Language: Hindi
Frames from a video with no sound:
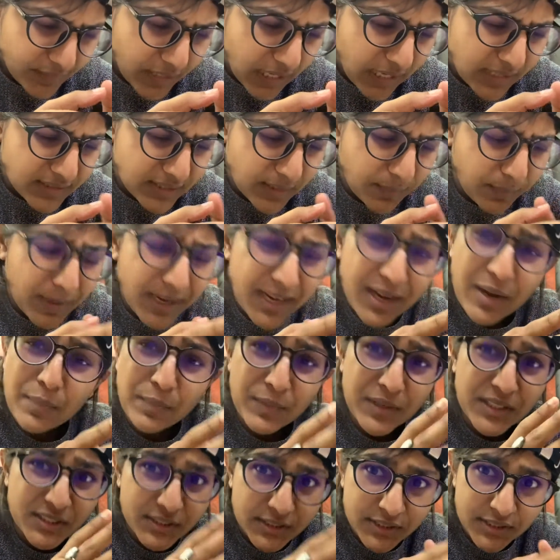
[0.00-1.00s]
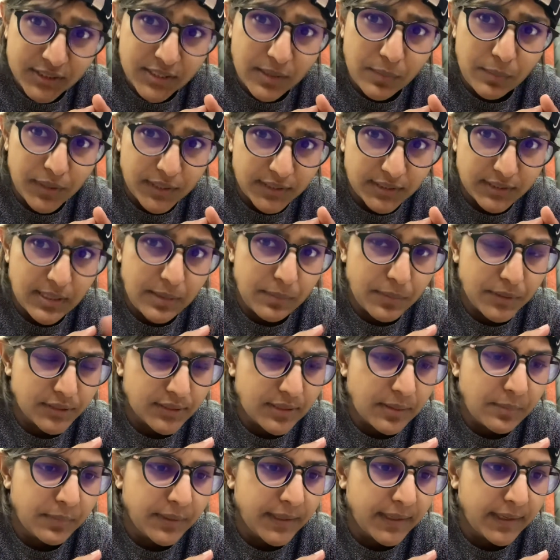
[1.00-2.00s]
सबका एक अपना सिस्टम है सिलेबस
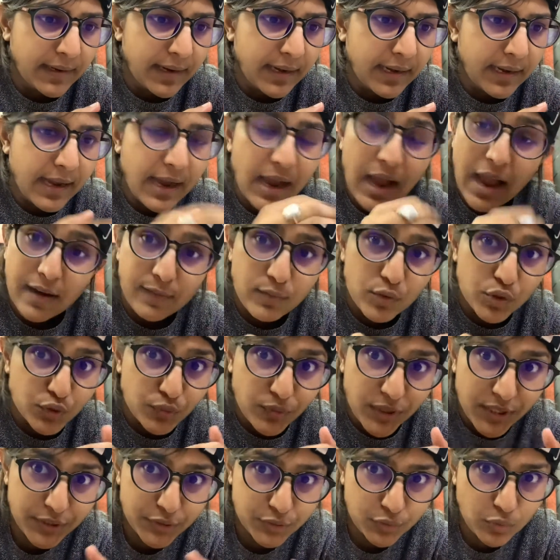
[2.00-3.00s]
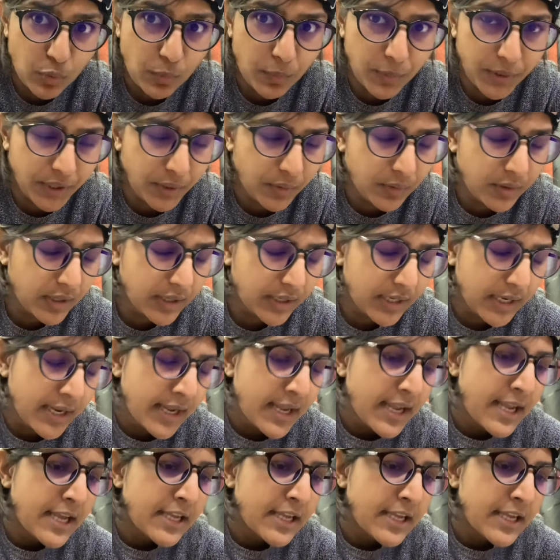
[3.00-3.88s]
कंप्लीट करने का आई वॉज वेरी स्लो पर्टिकुलरली